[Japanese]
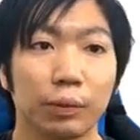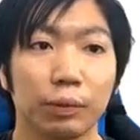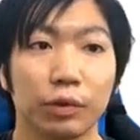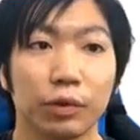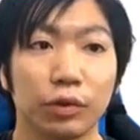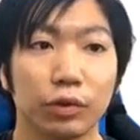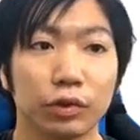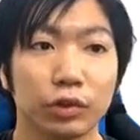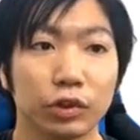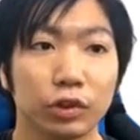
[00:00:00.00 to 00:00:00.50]

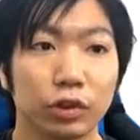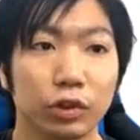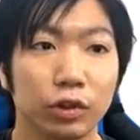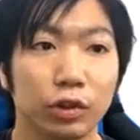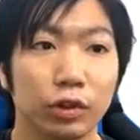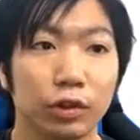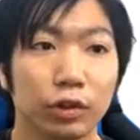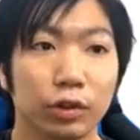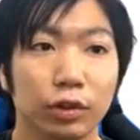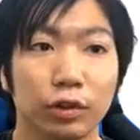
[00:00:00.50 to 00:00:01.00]
タブを押す
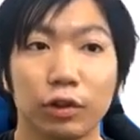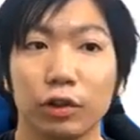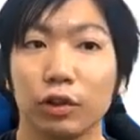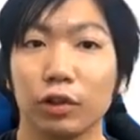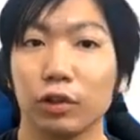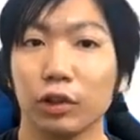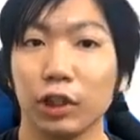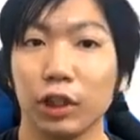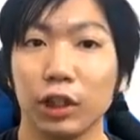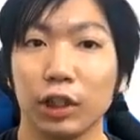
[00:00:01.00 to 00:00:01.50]
と、この
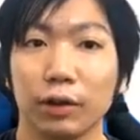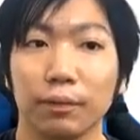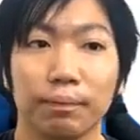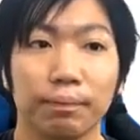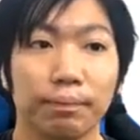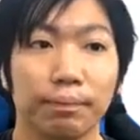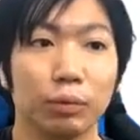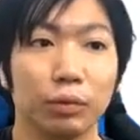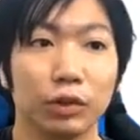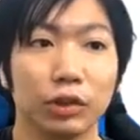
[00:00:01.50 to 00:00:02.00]
ように
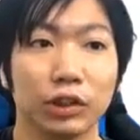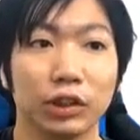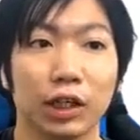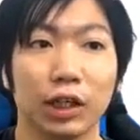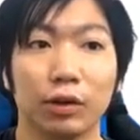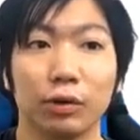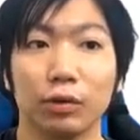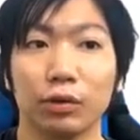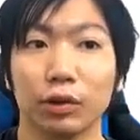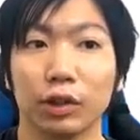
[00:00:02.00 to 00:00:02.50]
文字
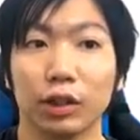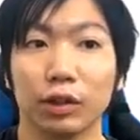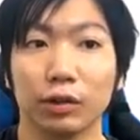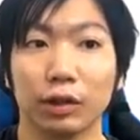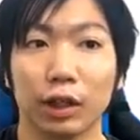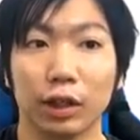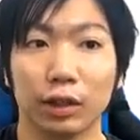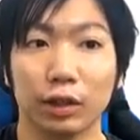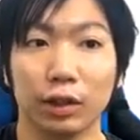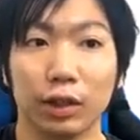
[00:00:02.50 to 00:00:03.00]
が大き
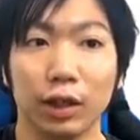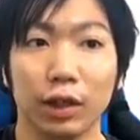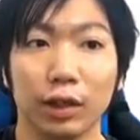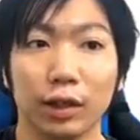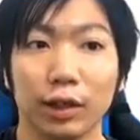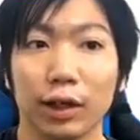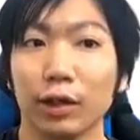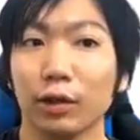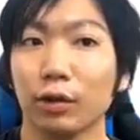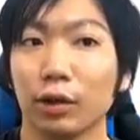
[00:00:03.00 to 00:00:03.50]
くなっ
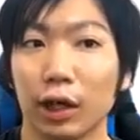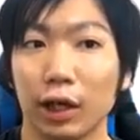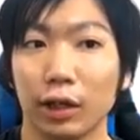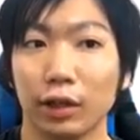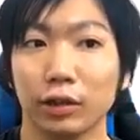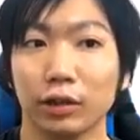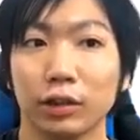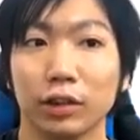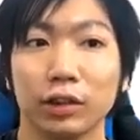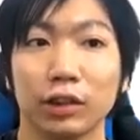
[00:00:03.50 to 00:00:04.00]
て、括弧
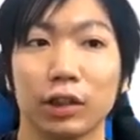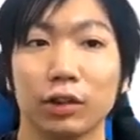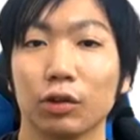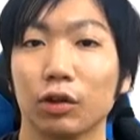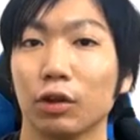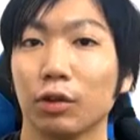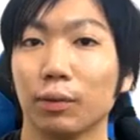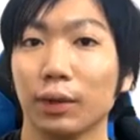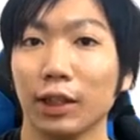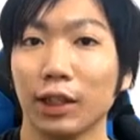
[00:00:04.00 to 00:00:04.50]
がついた
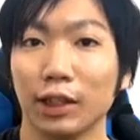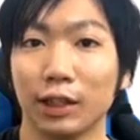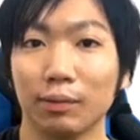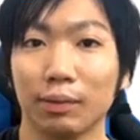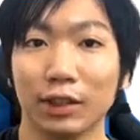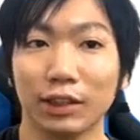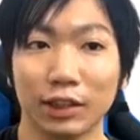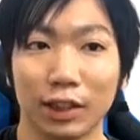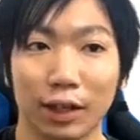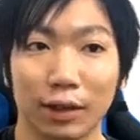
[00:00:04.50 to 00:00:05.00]
ところまで行
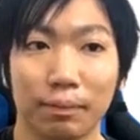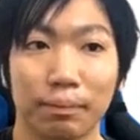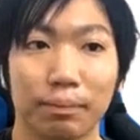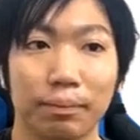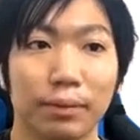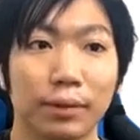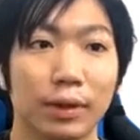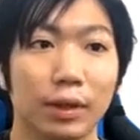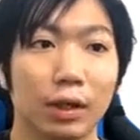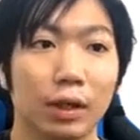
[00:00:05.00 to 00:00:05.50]
きました。
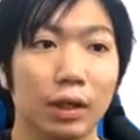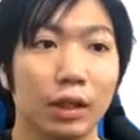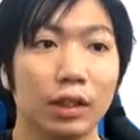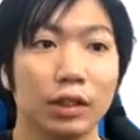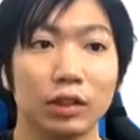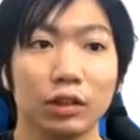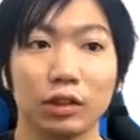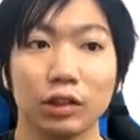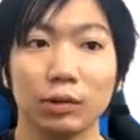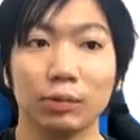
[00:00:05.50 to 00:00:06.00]

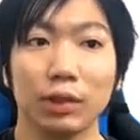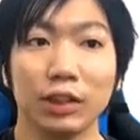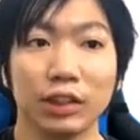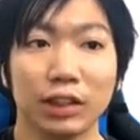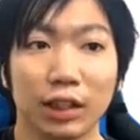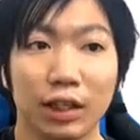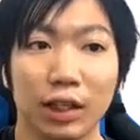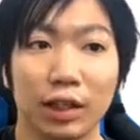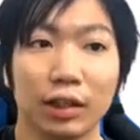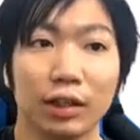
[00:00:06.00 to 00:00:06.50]
そうしま
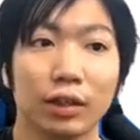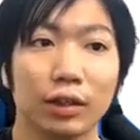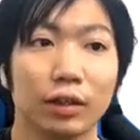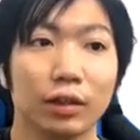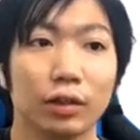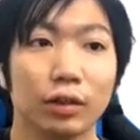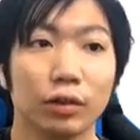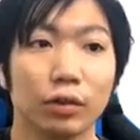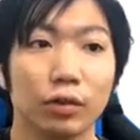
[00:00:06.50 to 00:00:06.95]
したら、